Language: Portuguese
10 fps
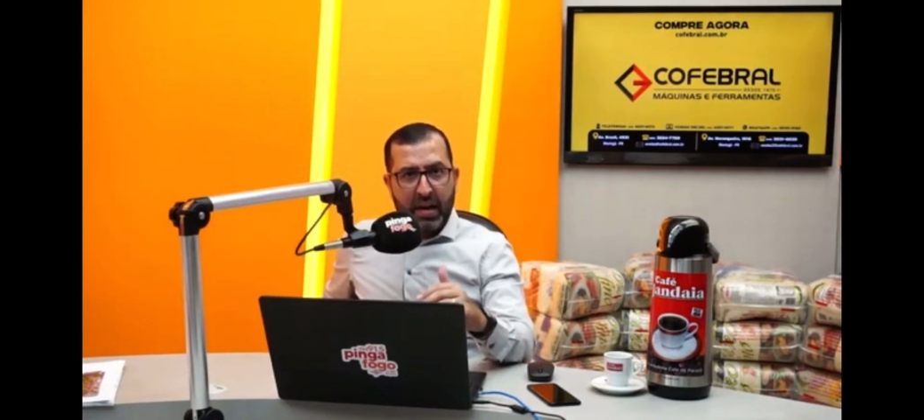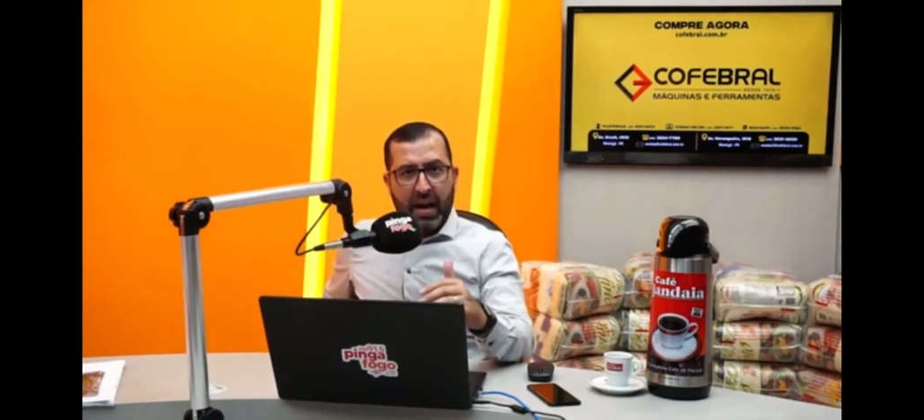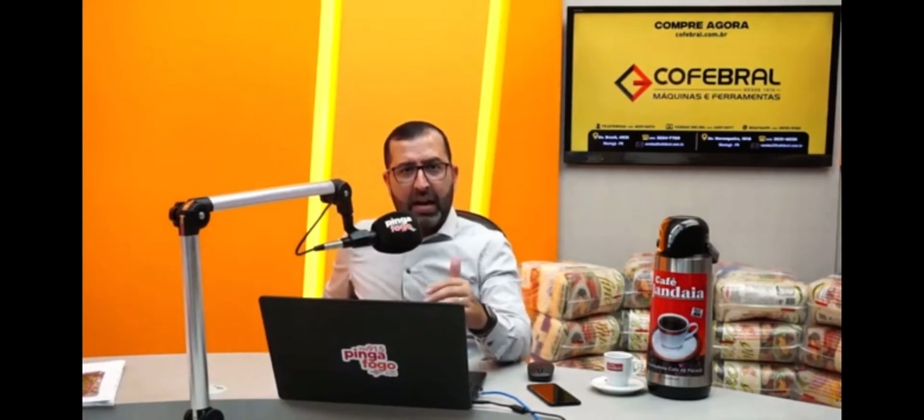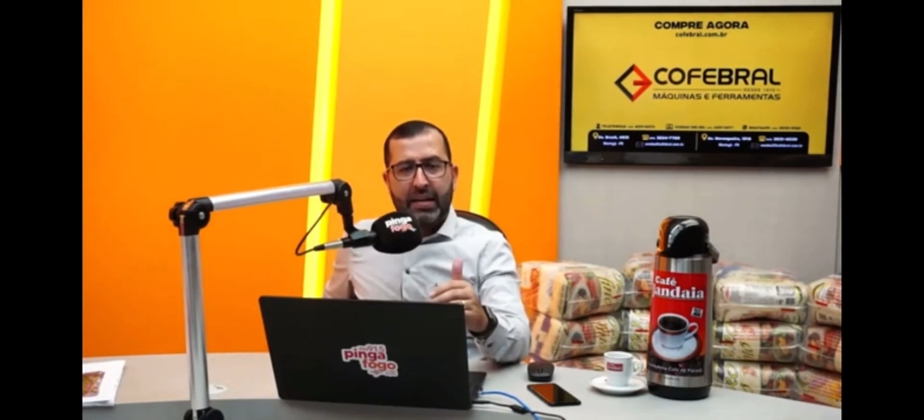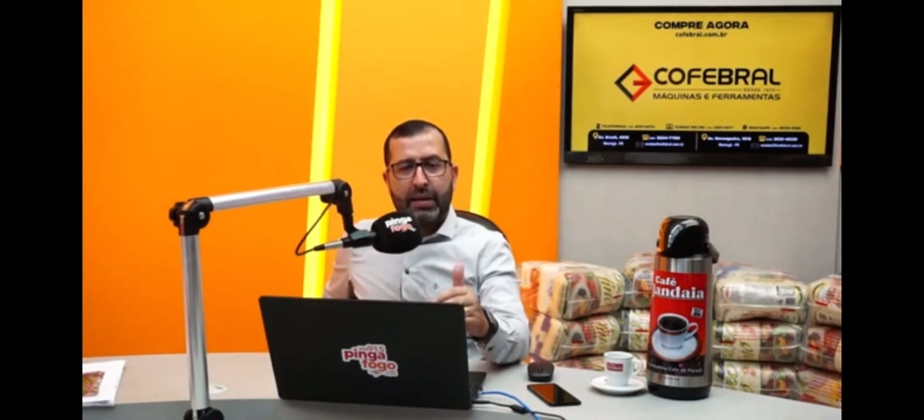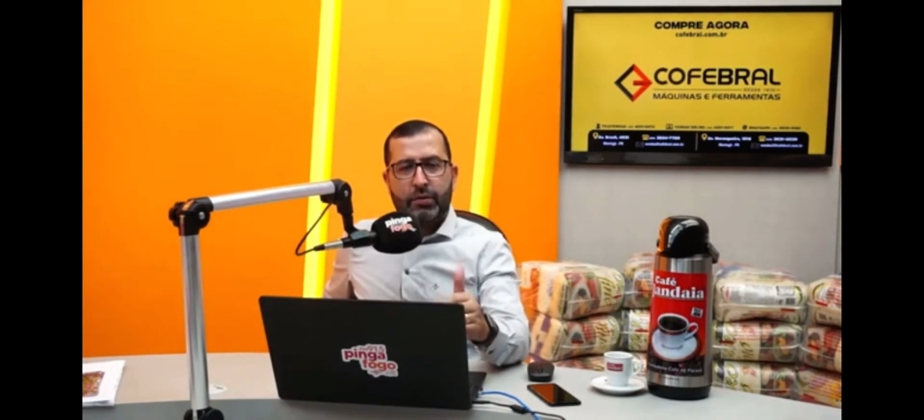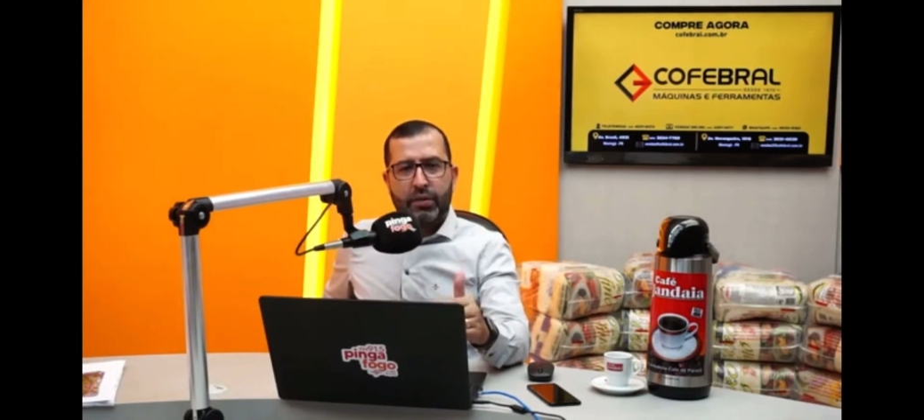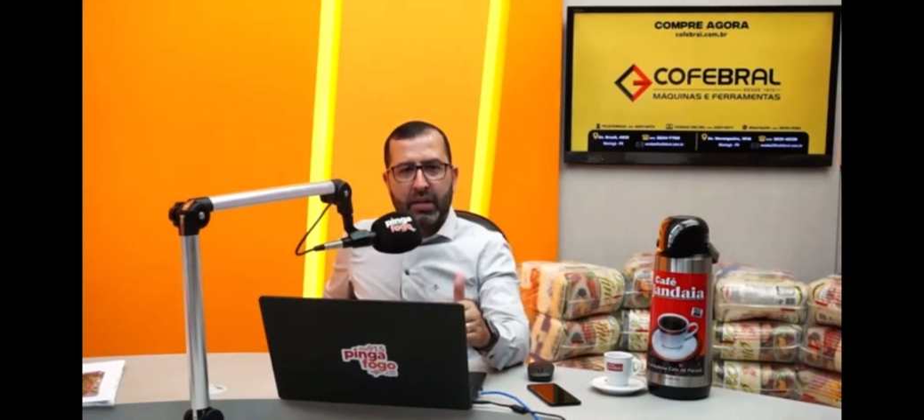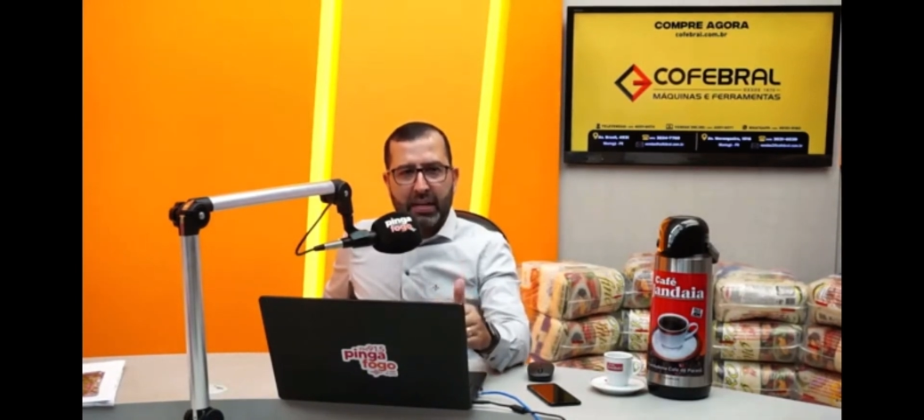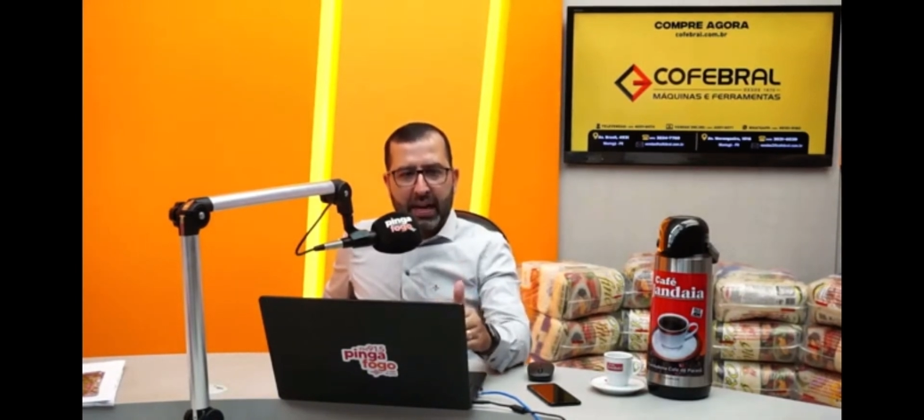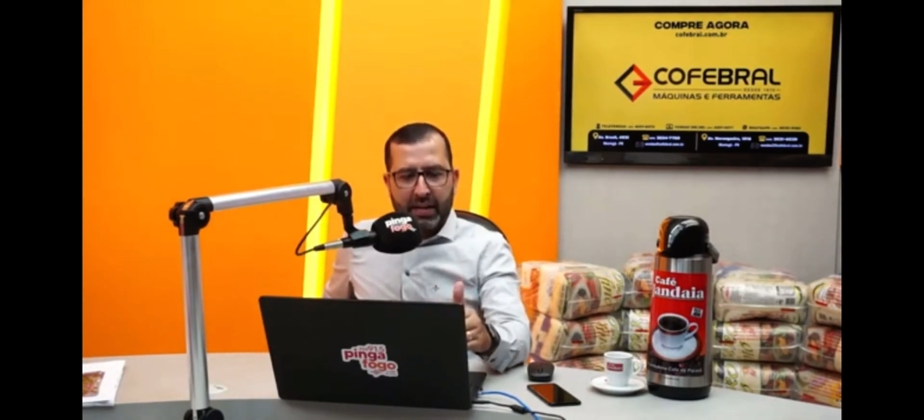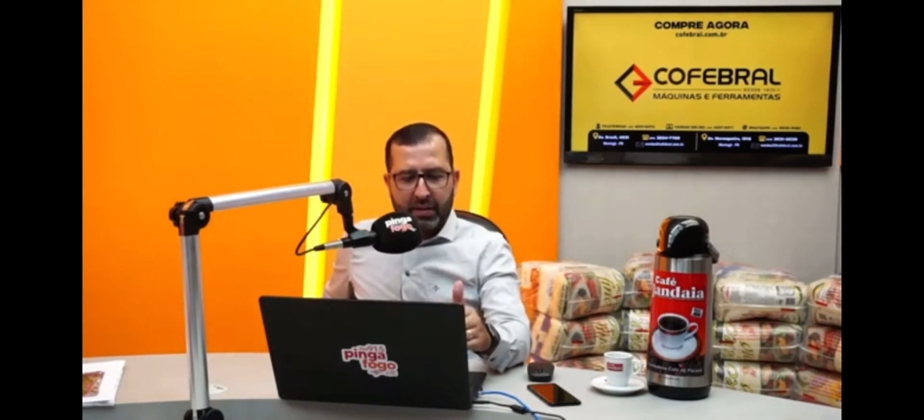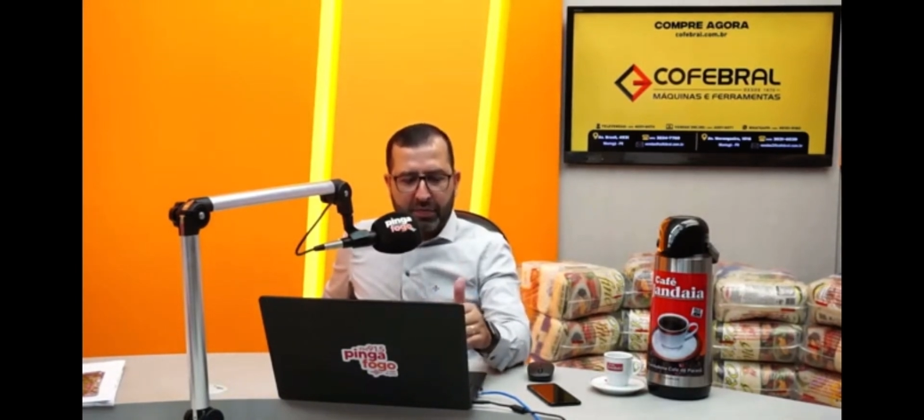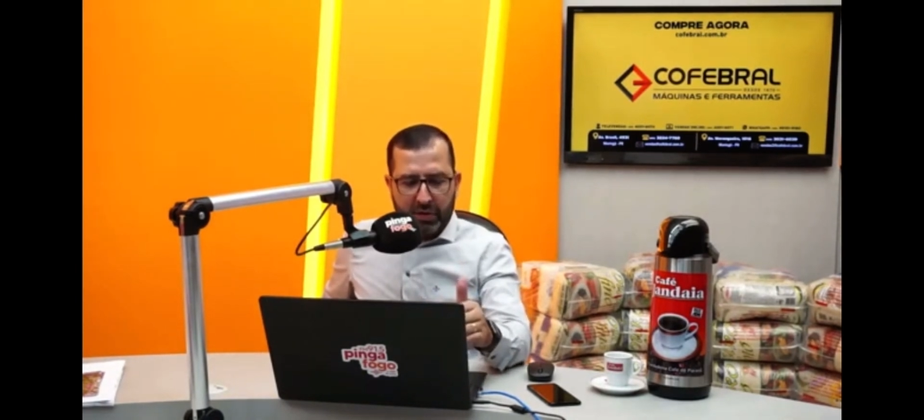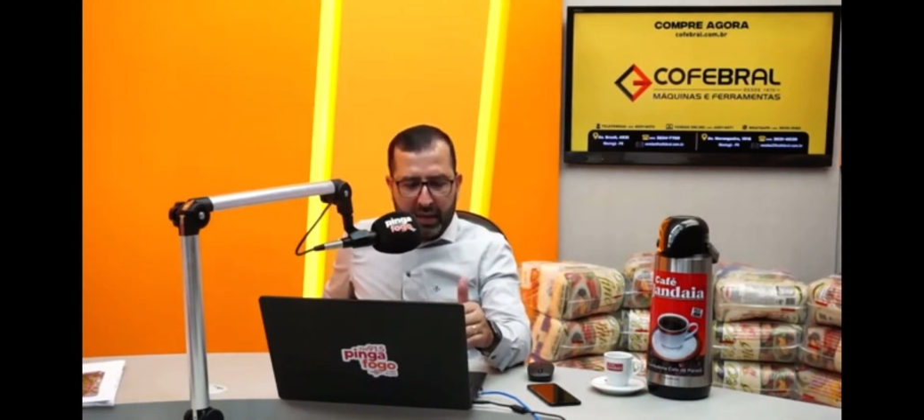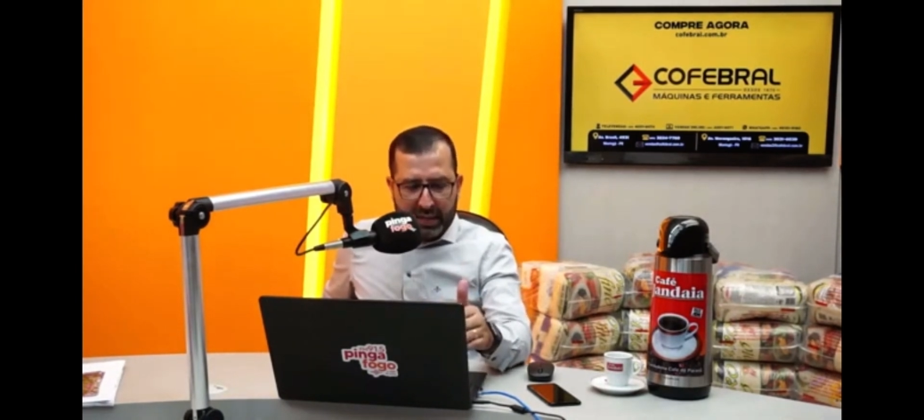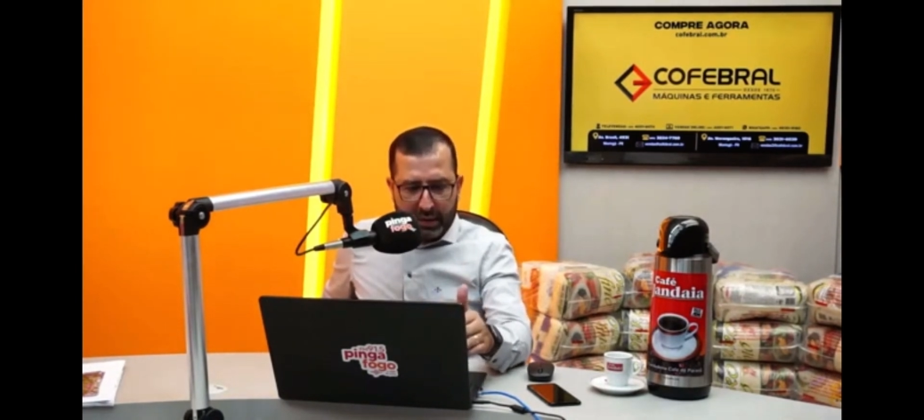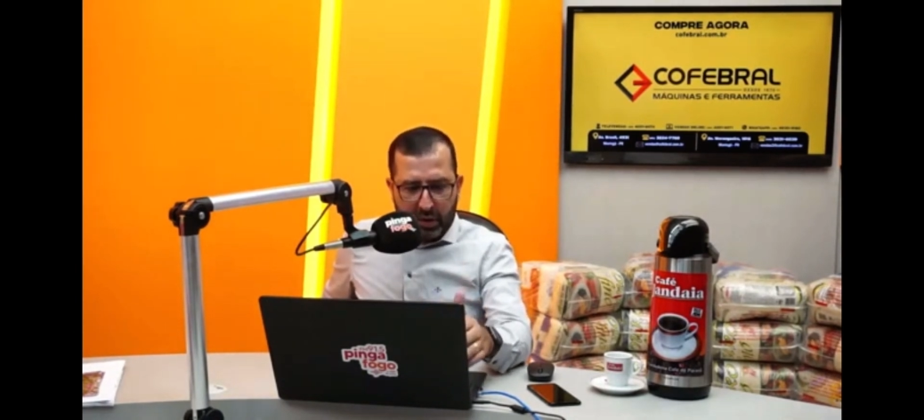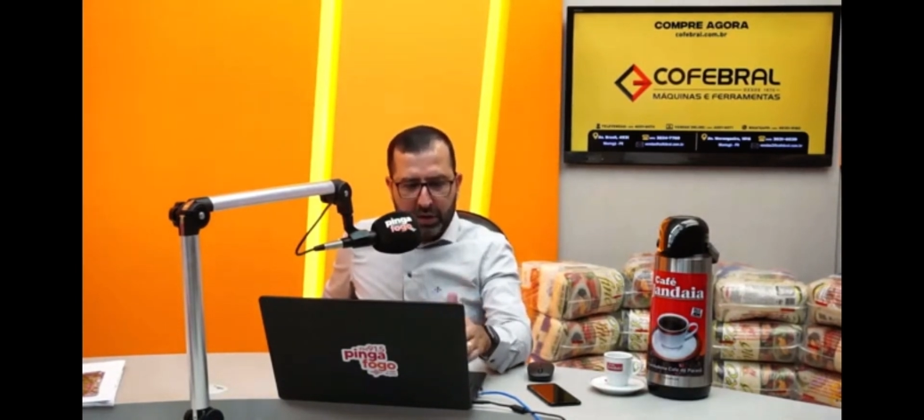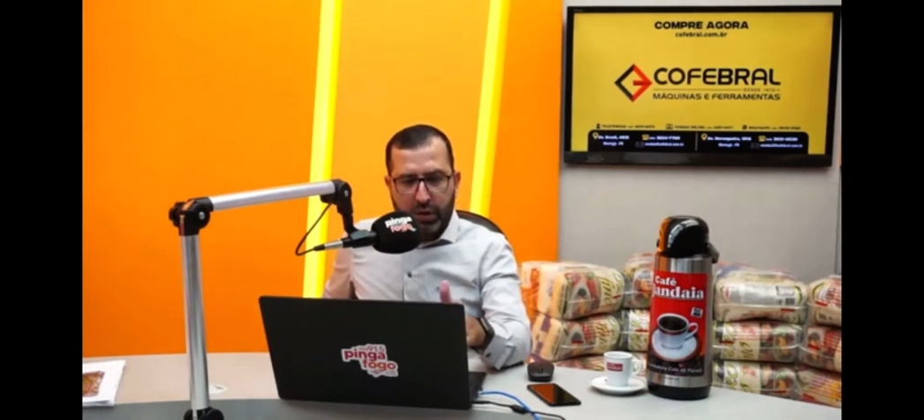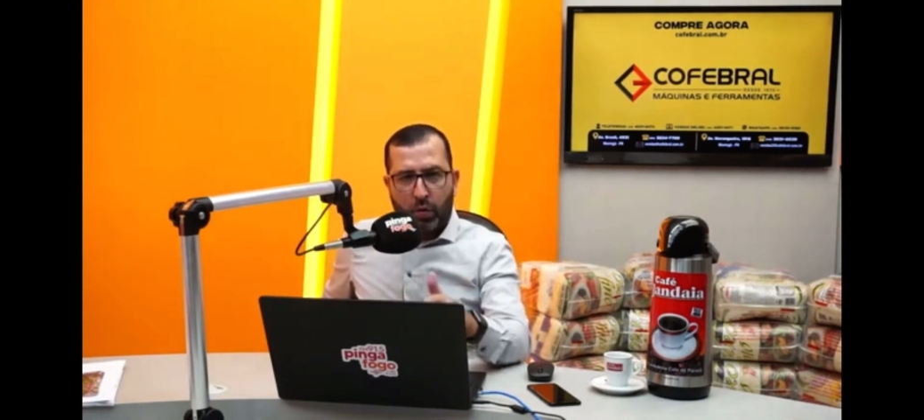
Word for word: ali aos clientes que vão lá na loja